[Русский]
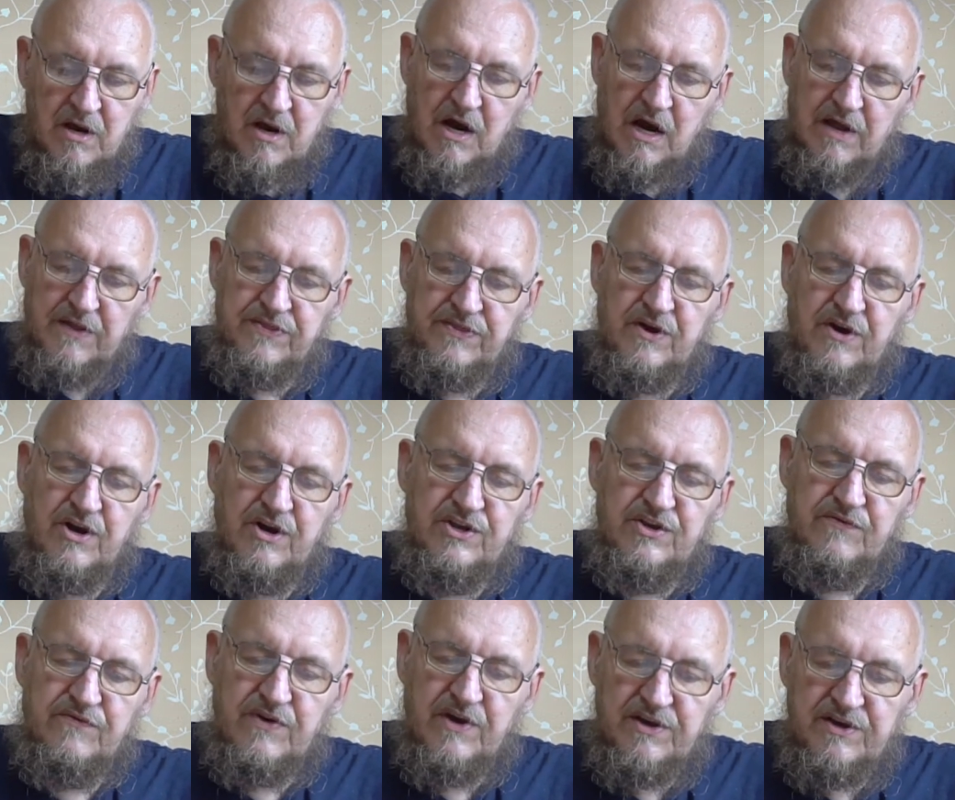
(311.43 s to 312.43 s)
Однако
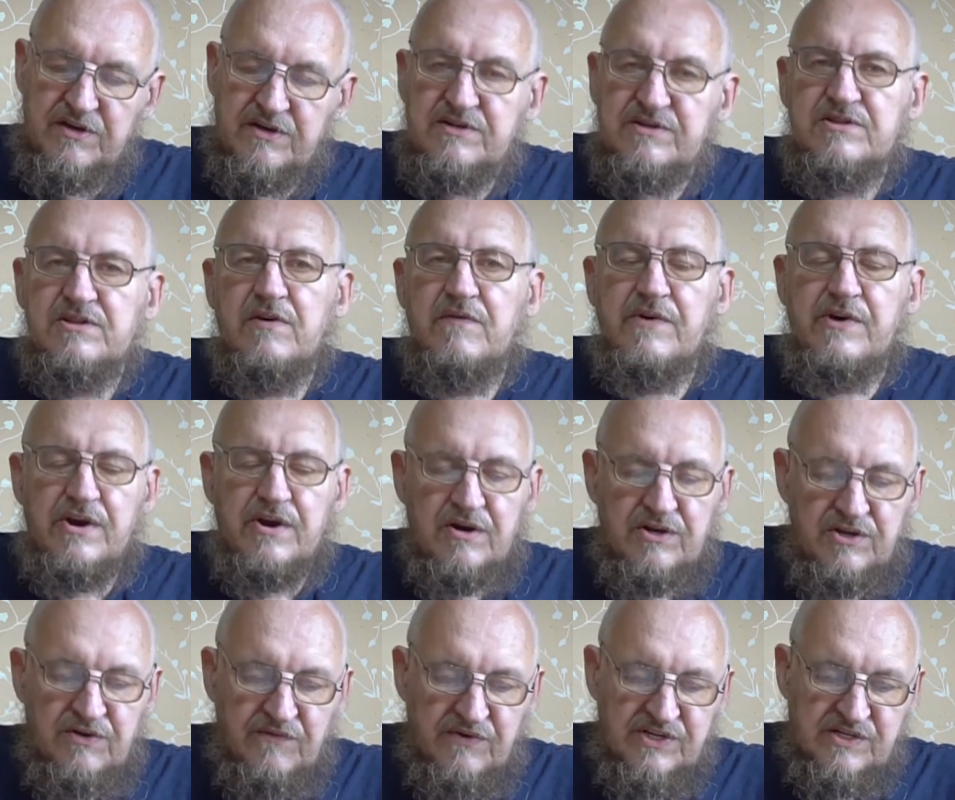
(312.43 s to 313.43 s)
ни в каких
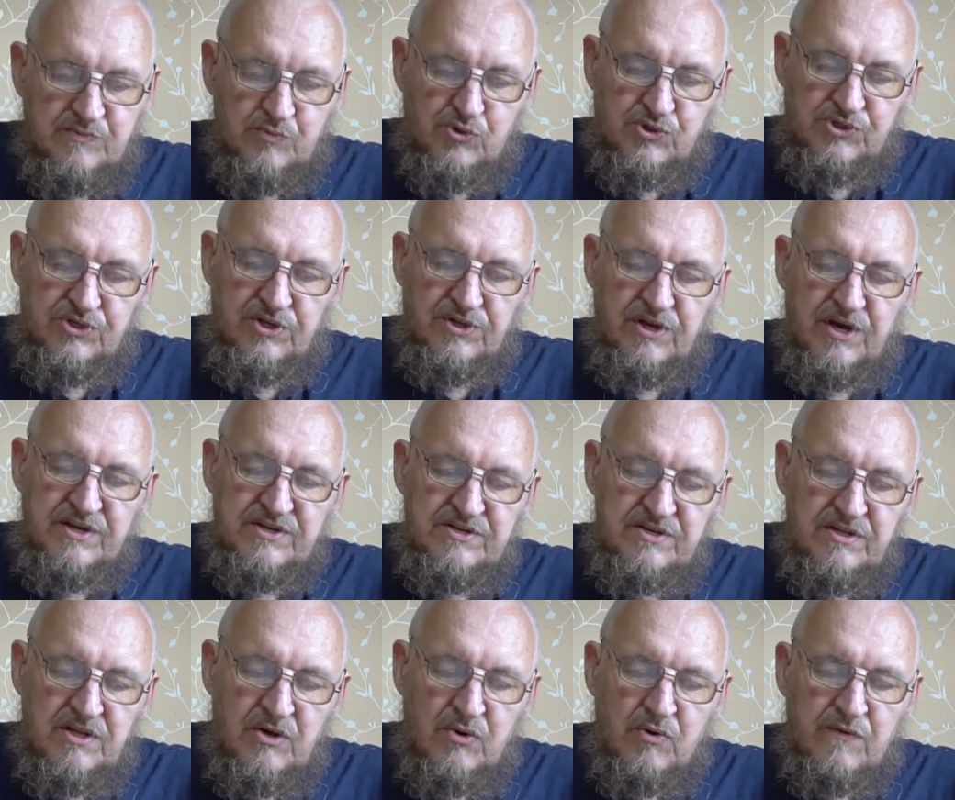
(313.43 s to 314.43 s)
словарях невозможно
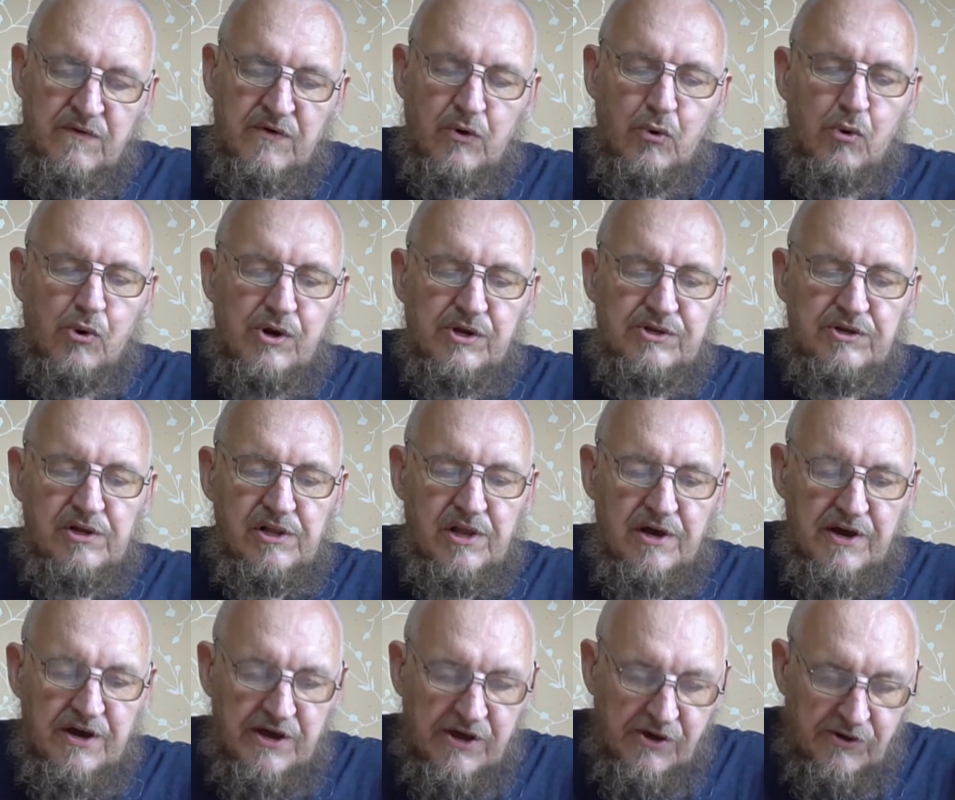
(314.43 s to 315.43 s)
найти такого города
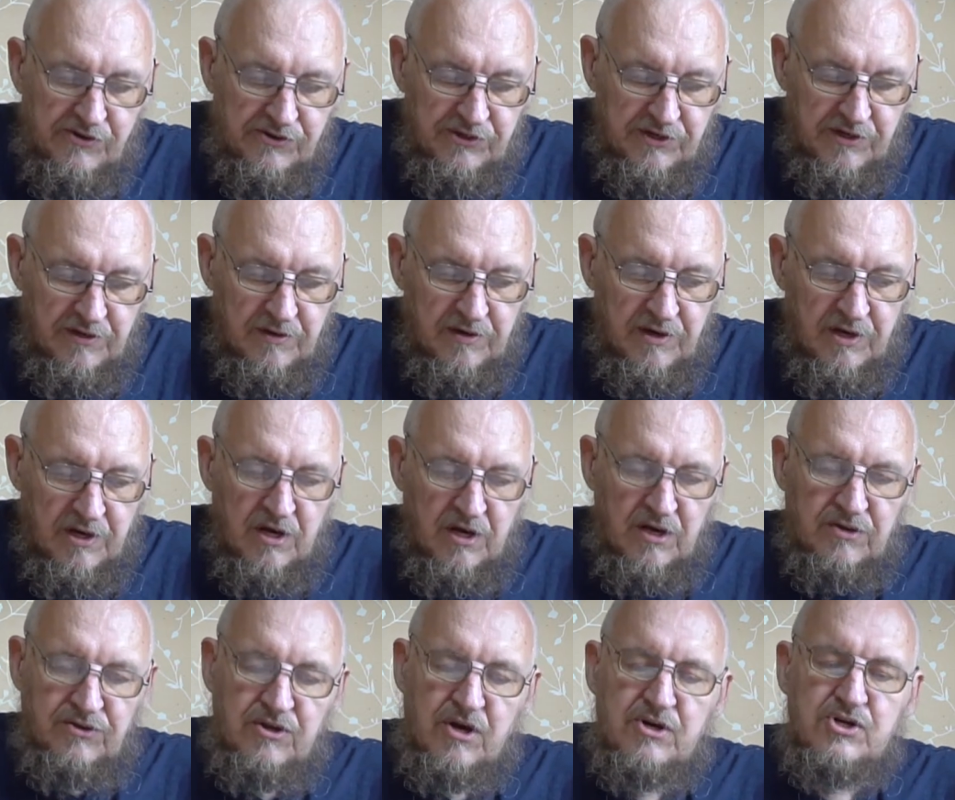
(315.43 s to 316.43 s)
Лаэрты.
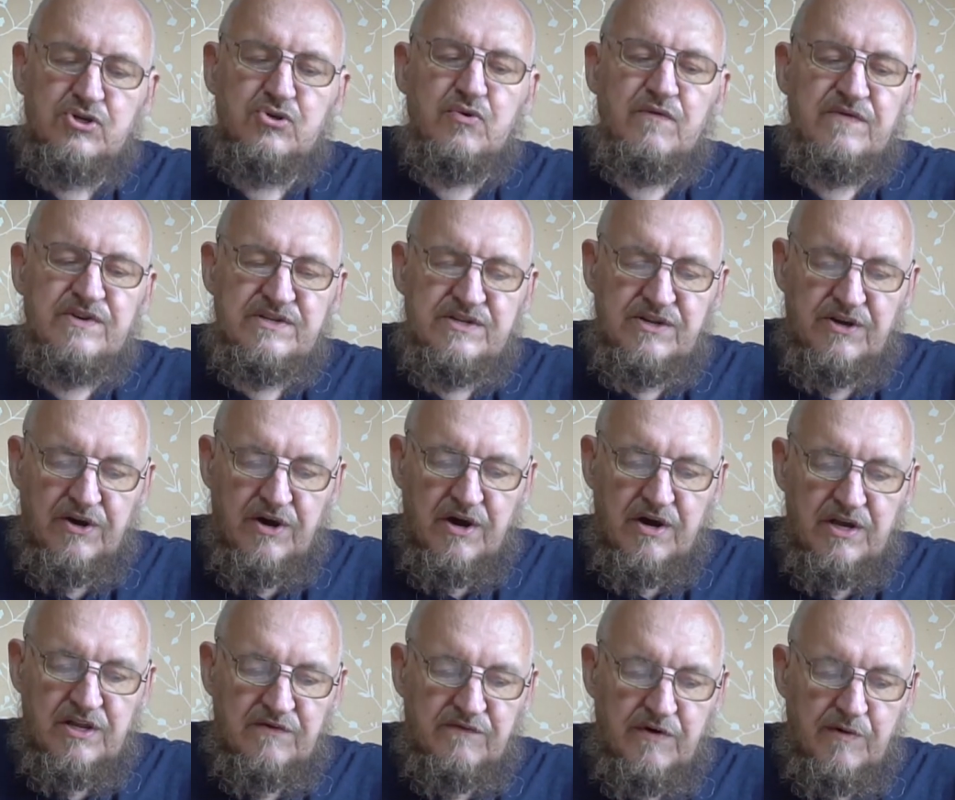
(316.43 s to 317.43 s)
Так что
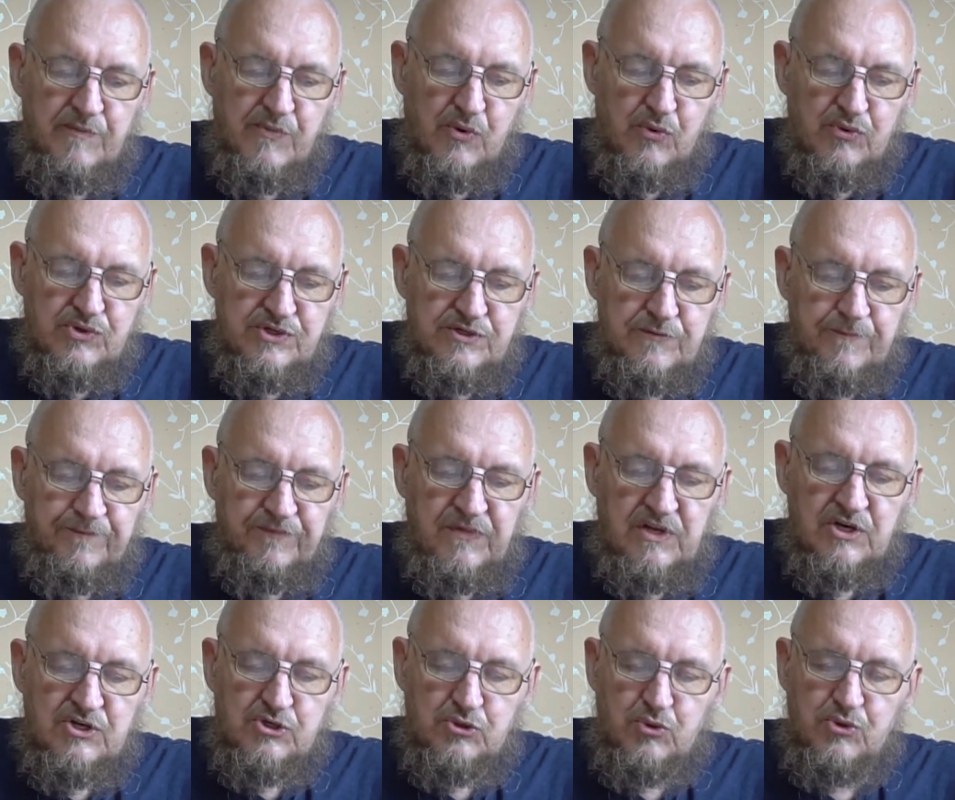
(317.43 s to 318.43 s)
возникает вопрос,
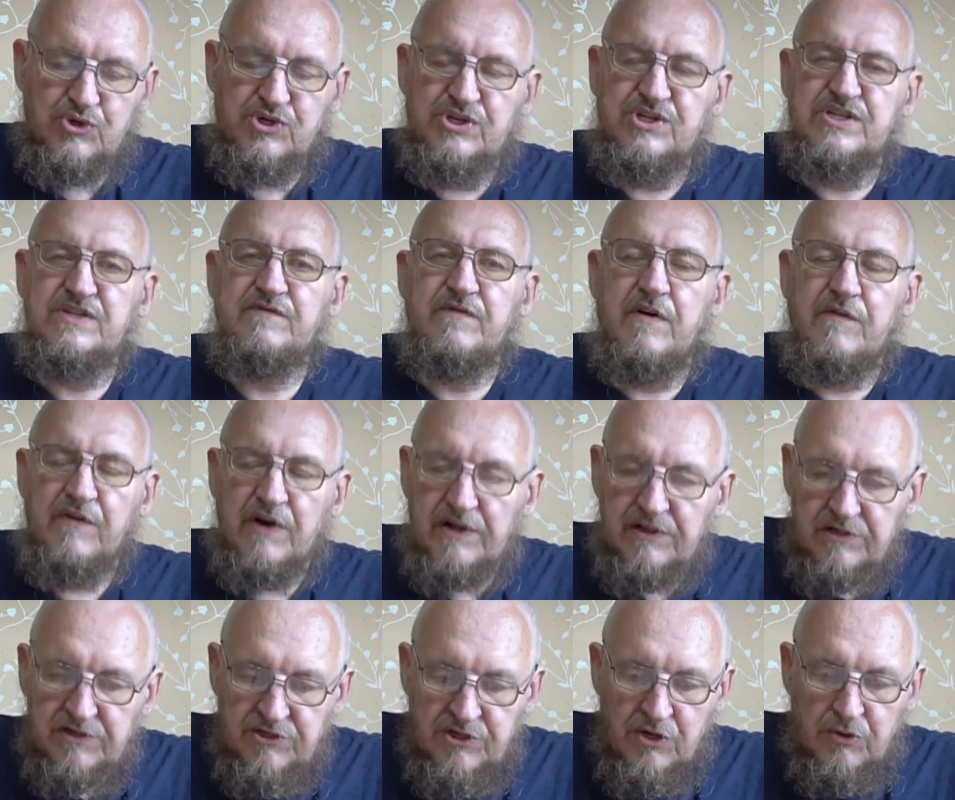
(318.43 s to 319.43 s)

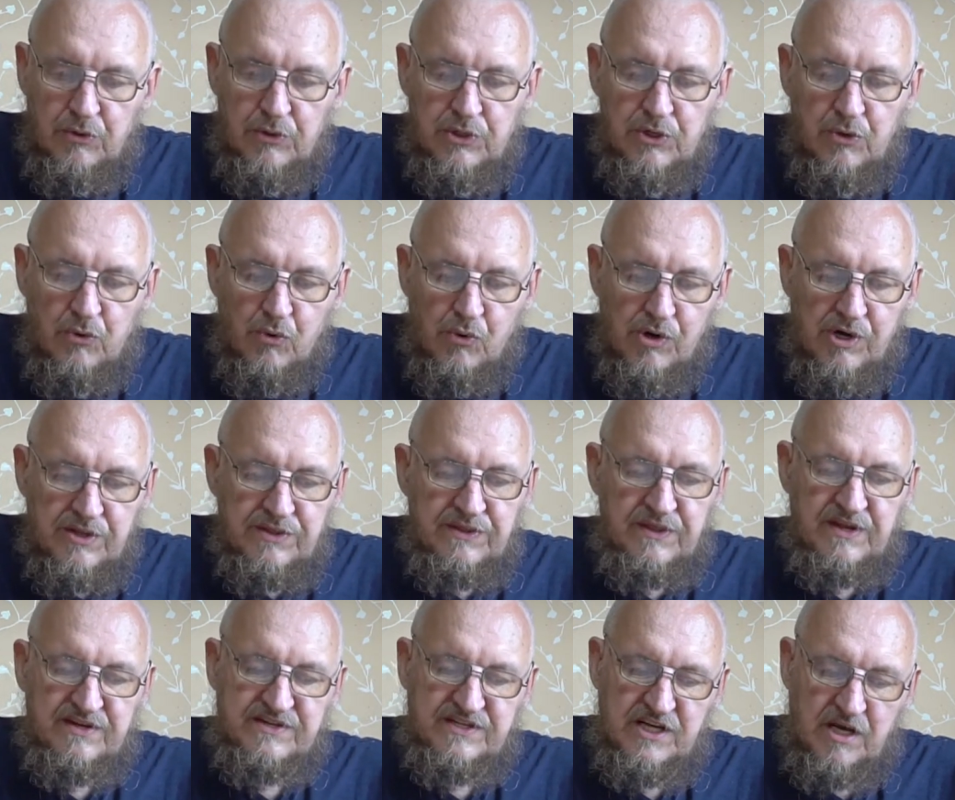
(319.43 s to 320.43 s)
существовал ли такой город
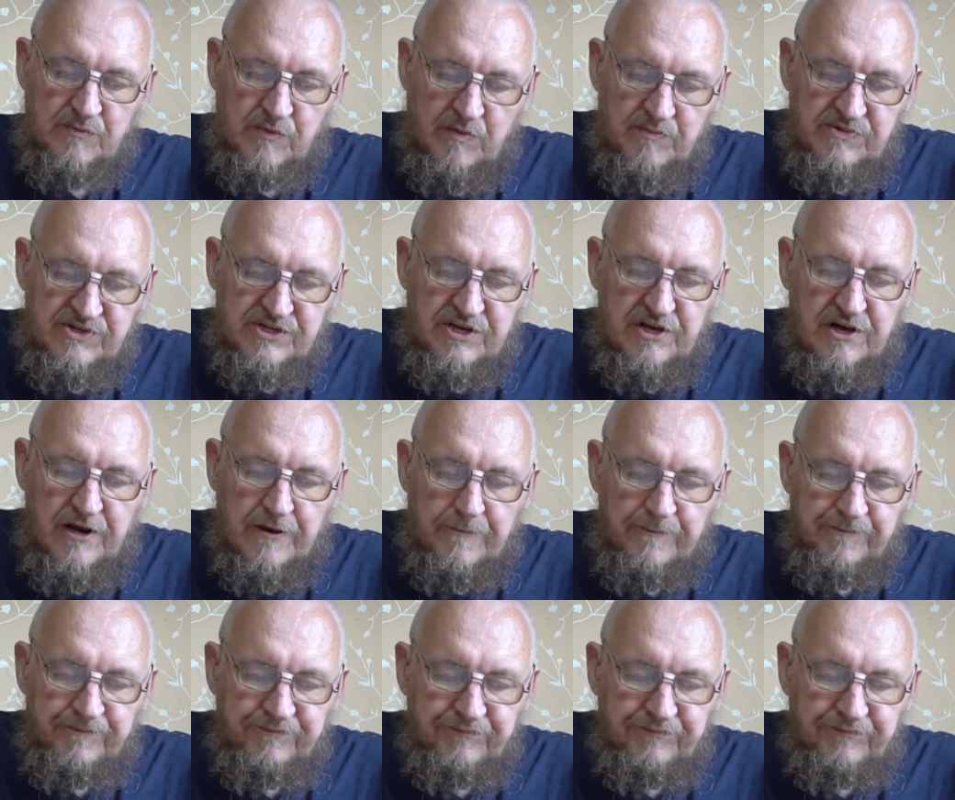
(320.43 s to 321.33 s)
на самом деле.